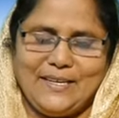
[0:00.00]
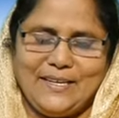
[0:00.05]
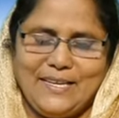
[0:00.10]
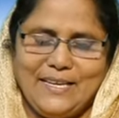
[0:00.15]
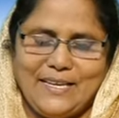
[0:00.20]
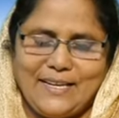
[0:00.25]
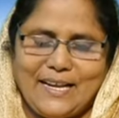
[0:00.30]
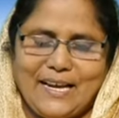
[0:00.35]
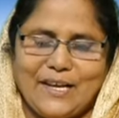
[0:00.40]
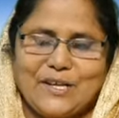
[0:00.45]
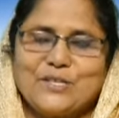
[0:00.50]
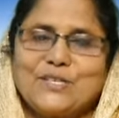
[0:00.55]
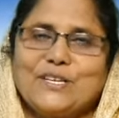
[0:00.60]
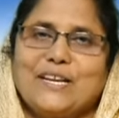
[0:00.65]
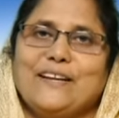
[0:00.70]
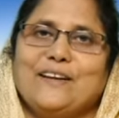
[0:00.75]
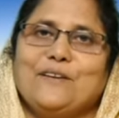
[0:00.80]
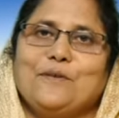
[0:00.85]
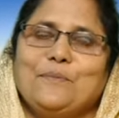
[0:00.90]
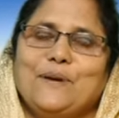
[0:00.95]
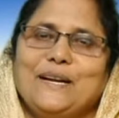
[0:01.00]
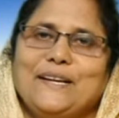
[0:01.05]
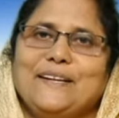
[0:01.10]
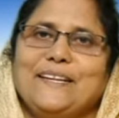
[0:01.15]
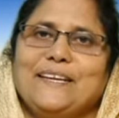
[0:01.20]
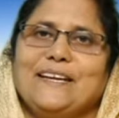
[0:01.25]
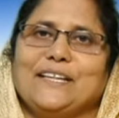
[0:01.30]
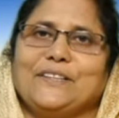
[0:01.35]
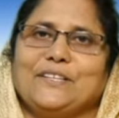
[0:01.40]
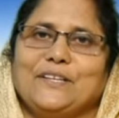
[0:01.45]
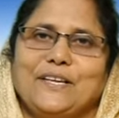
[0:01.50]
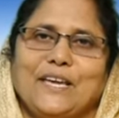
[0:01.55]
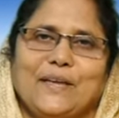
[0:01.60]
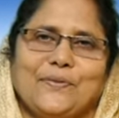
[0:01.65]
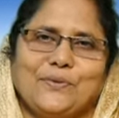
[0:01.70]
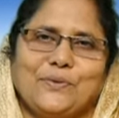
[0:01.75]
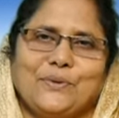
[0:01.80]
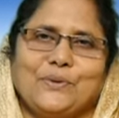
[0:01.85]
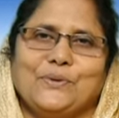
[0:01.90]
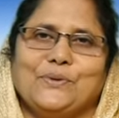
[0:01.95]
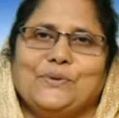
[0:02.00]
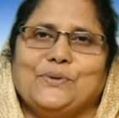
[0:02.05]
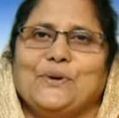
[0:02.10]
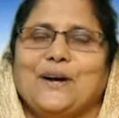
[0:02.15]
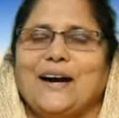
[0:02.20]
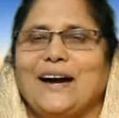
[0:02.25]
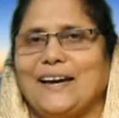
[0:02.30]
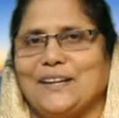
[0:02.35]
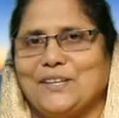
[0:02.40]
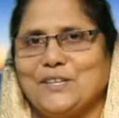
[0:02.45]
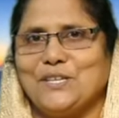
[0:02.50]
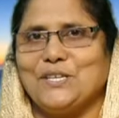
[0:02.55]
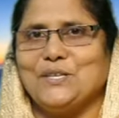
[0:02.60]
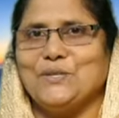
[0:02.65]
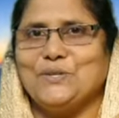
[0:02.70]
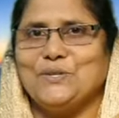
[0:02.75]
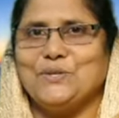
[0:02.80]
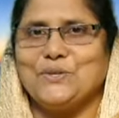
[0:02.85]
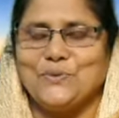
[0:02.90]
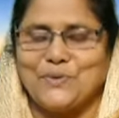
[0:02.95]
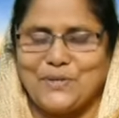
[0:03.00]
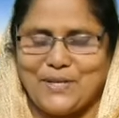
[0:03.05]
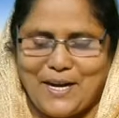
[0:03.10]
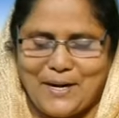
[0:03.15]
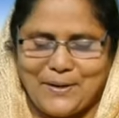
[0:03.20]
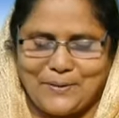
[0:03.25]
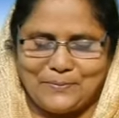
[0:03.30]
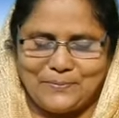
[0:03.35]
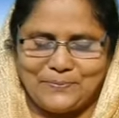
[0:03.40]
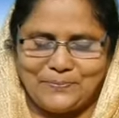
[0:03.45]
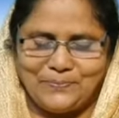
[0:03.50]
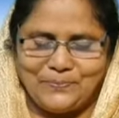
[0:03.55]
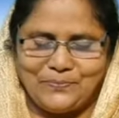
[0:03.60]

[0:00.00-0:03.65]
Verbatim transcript: నీ రక్షణను బట్టి అతడు ఎంతో హర్షించుచు ఉన్నాడు